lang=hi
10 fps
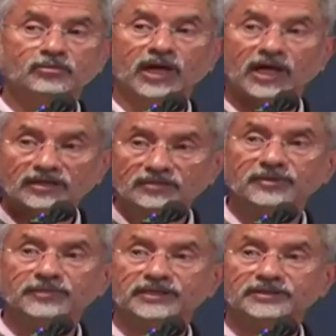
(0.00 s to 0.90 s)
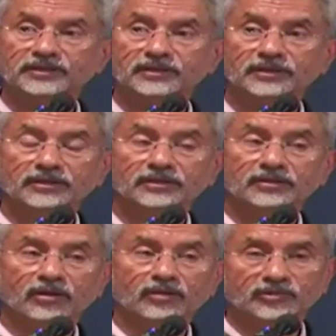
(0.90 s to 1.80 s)
जो भारत में बनी थी
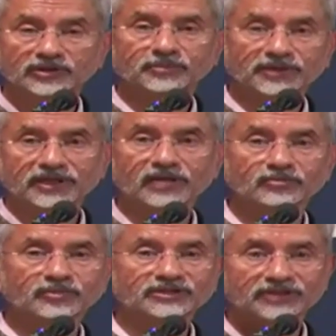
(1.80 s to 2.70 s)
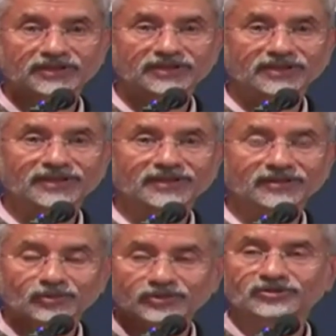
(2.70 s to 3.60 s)
और मुझे पता उनमें से
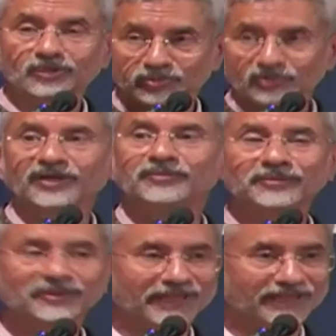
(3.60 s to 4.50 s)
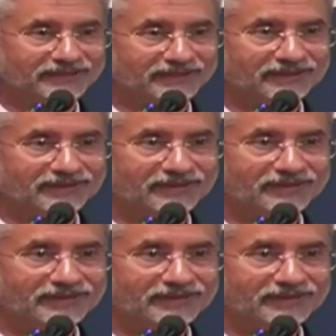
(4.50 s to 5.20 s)
कुछ तो पुणे में भी बने थे